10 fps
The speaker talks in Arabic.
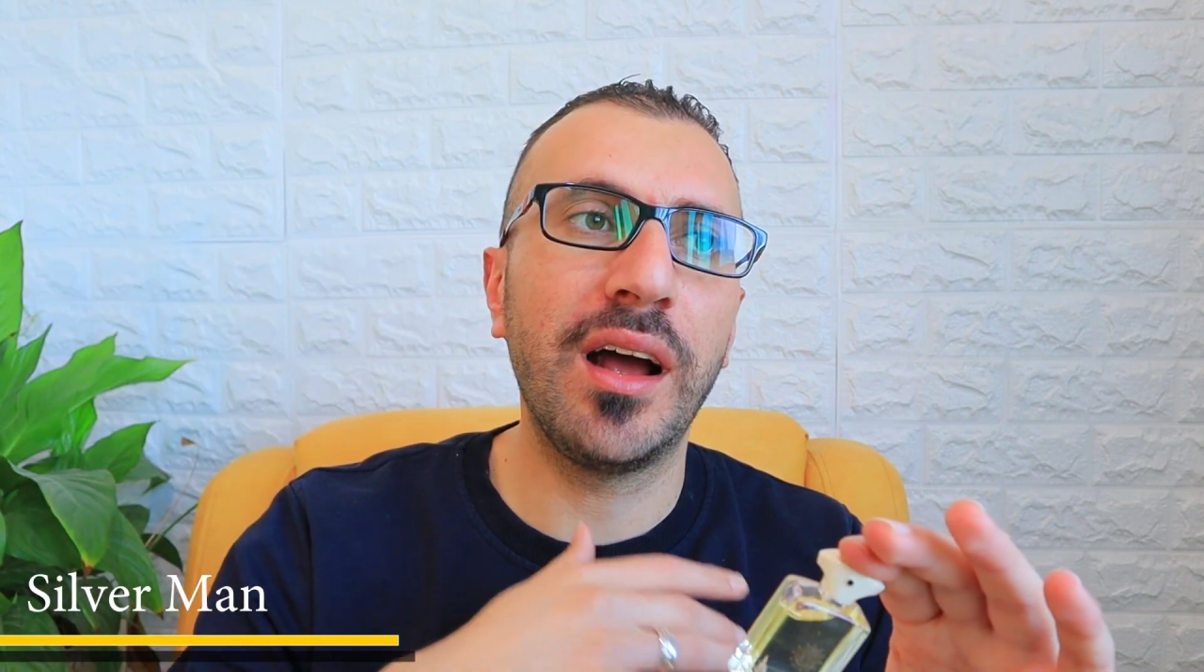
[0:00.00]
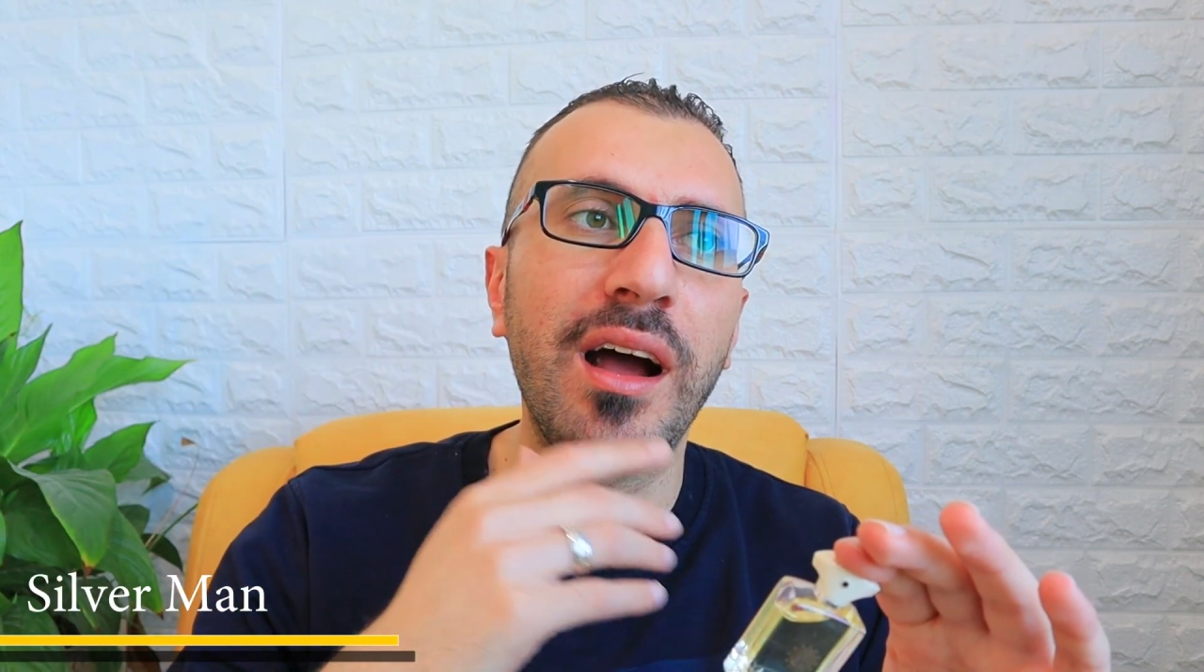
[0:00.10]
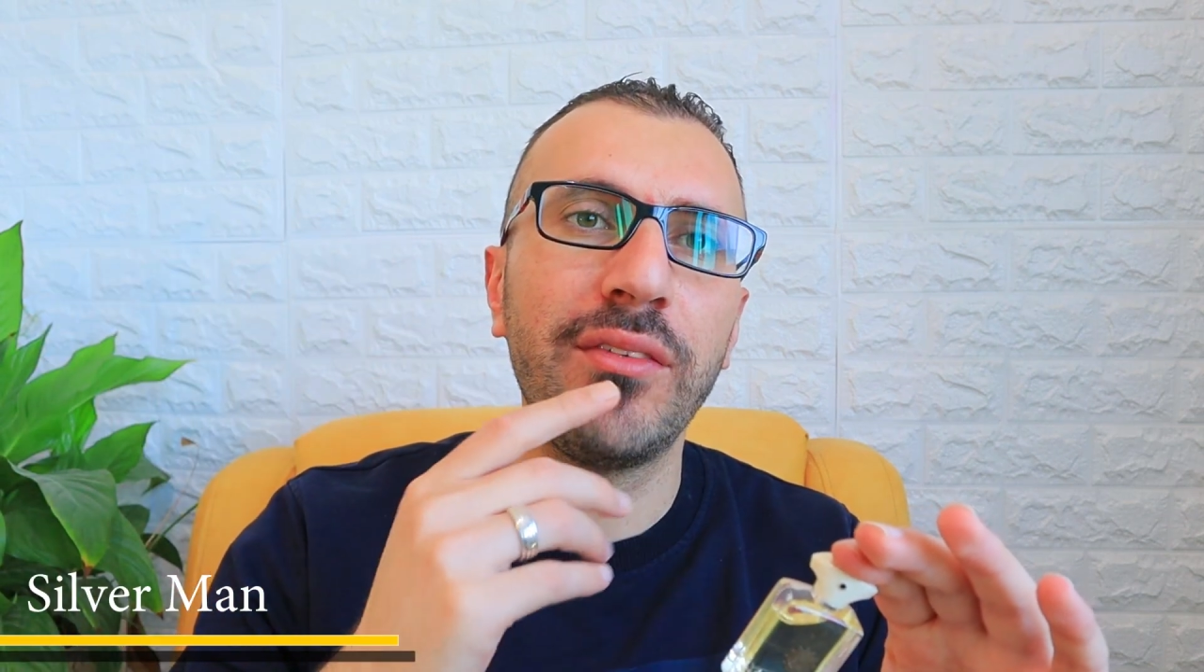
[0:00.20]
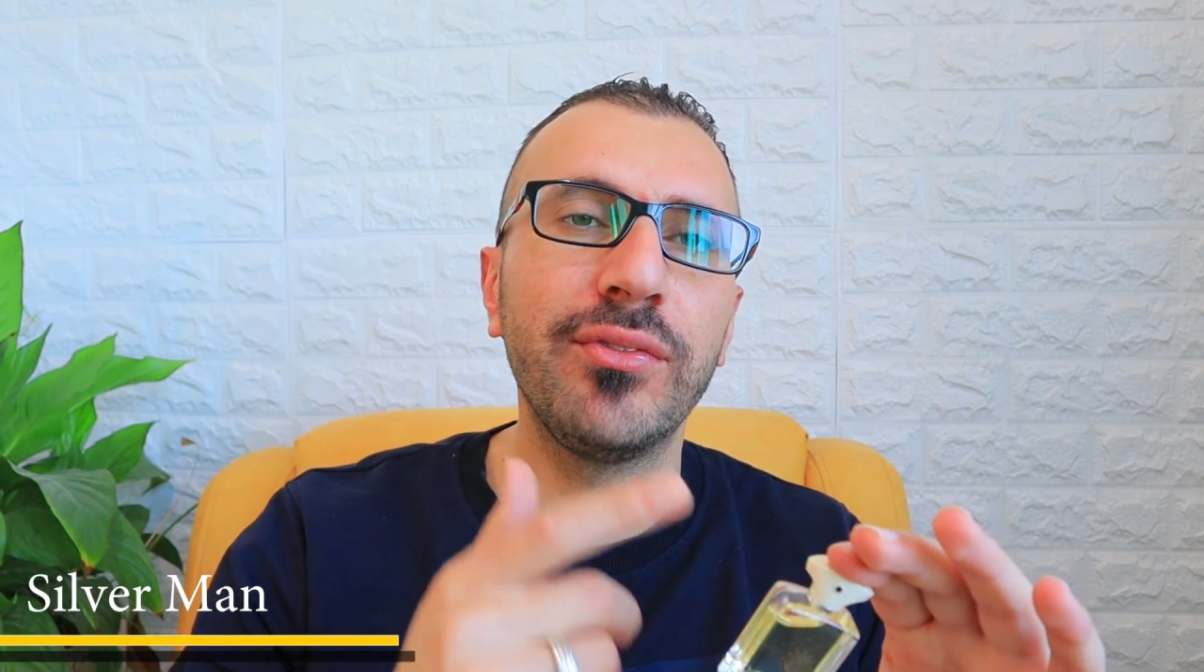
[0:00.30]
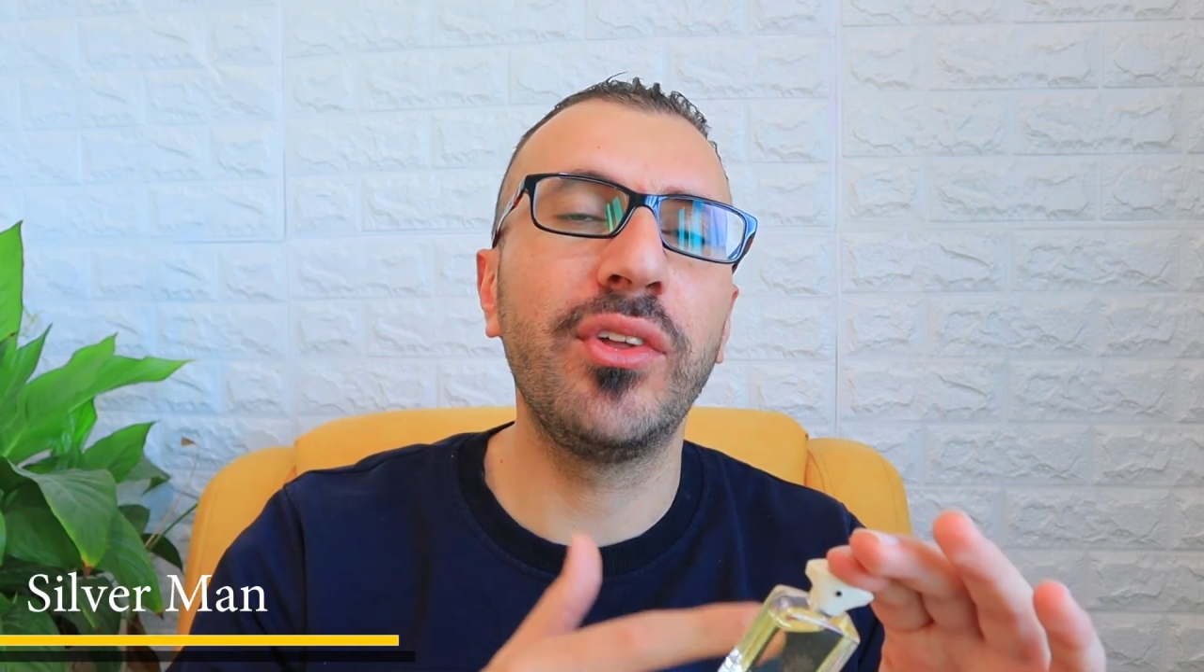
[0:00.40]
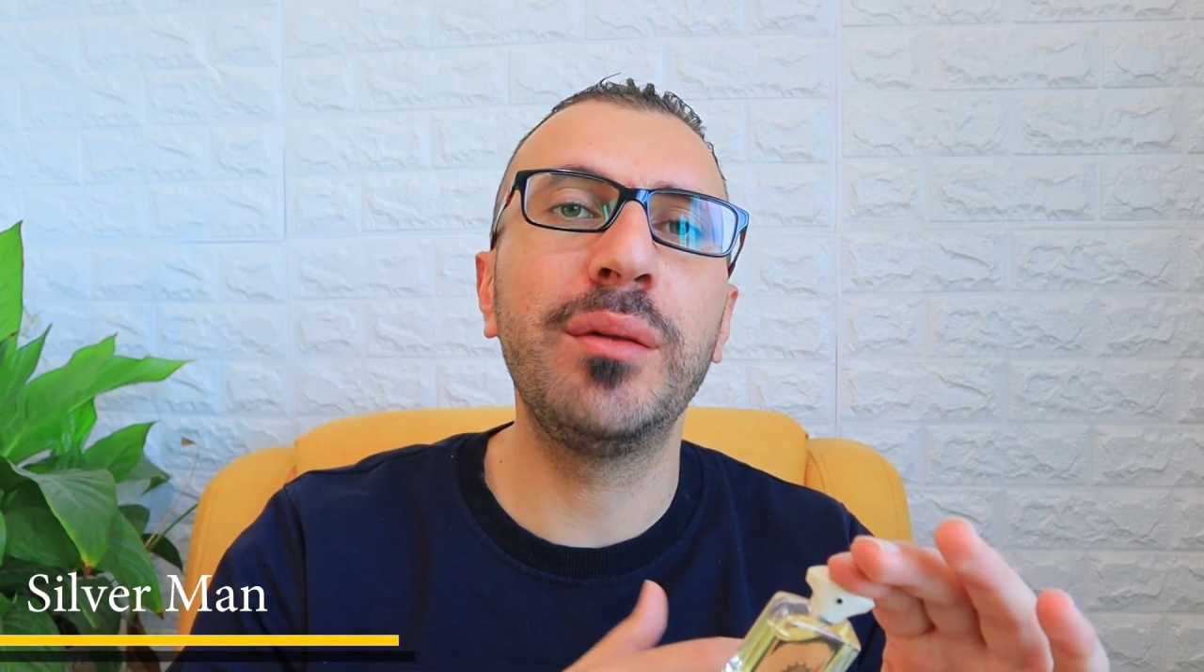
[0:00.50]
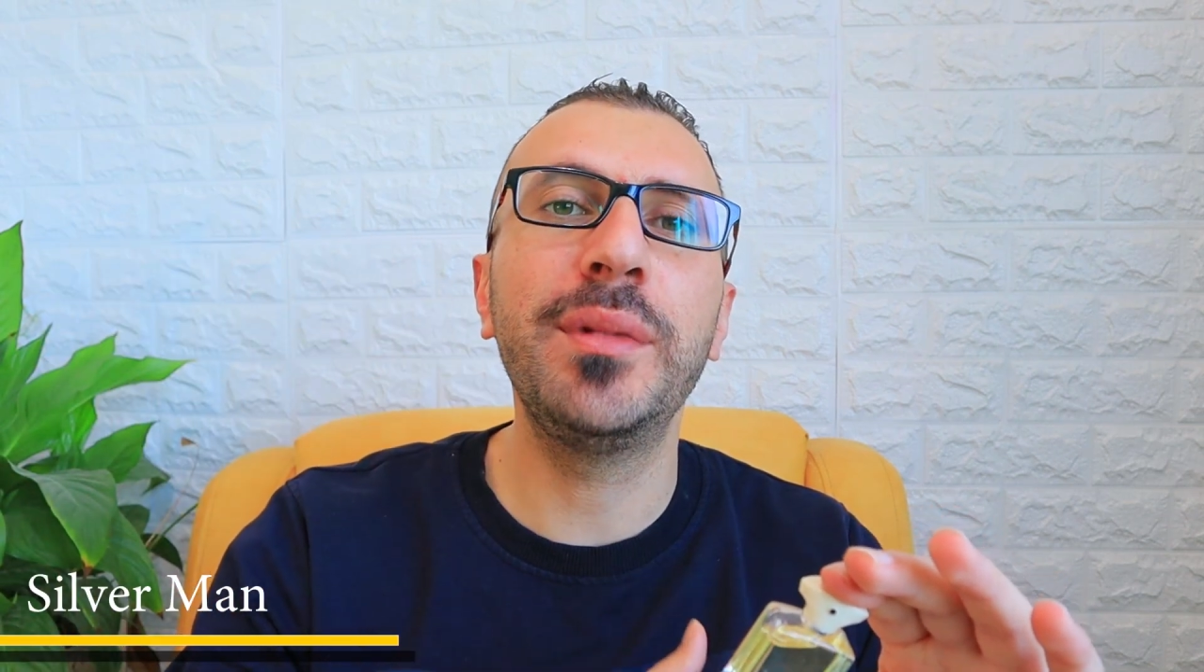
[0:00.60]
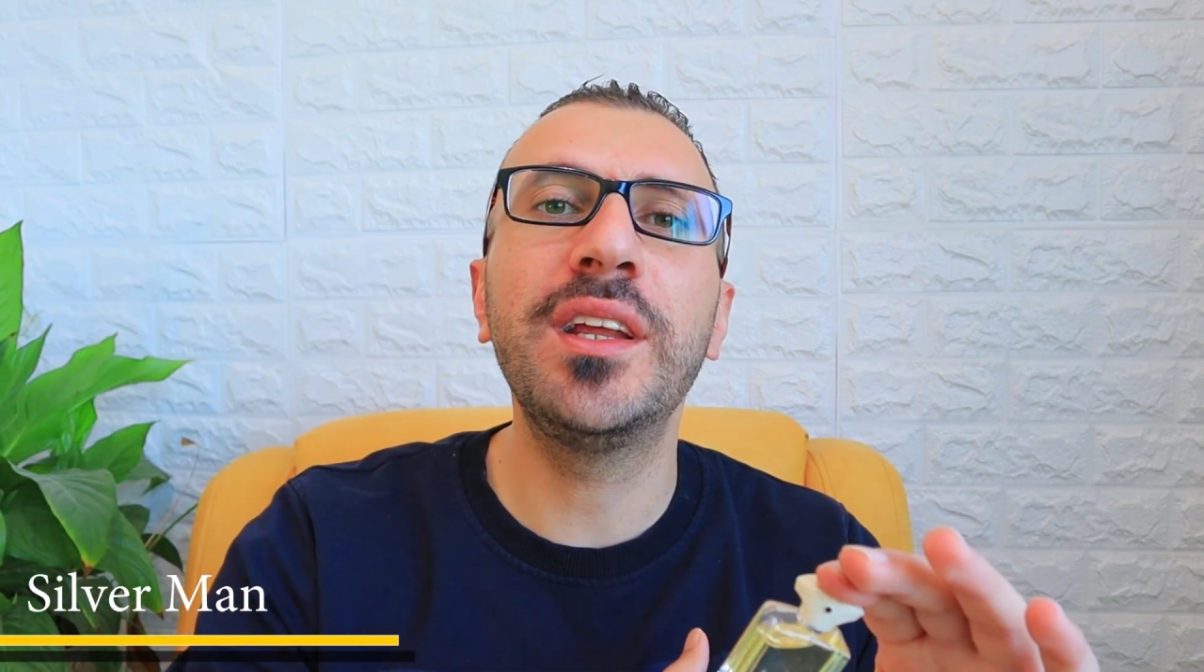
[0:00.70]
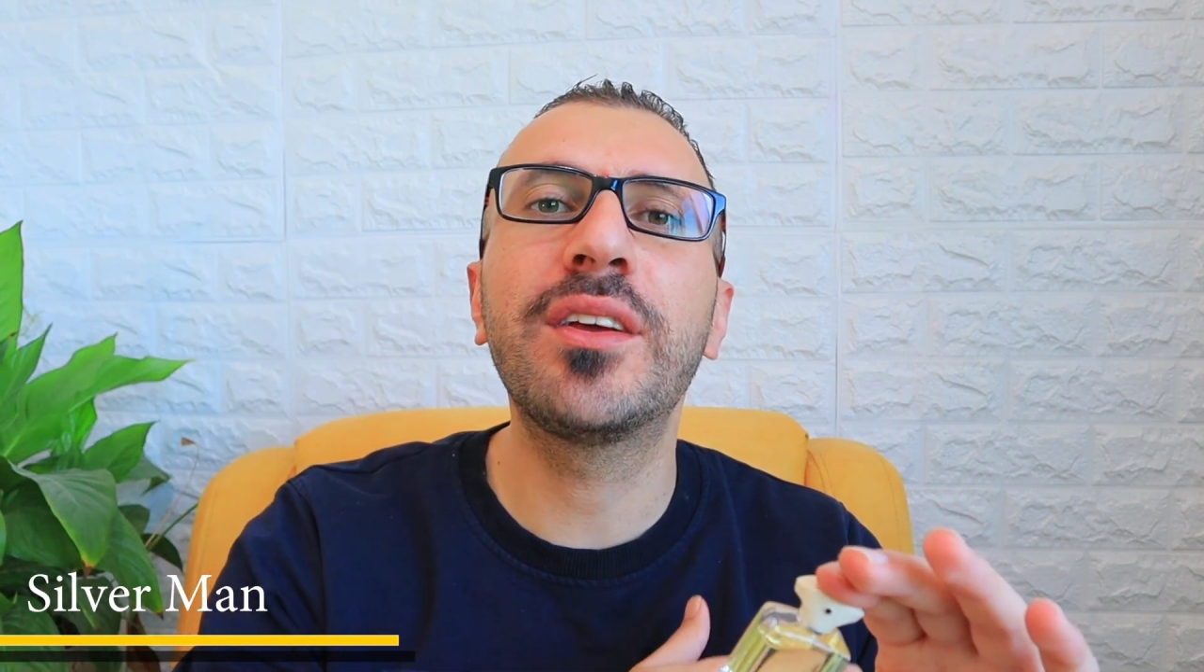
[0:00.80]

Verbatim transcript: أفضل من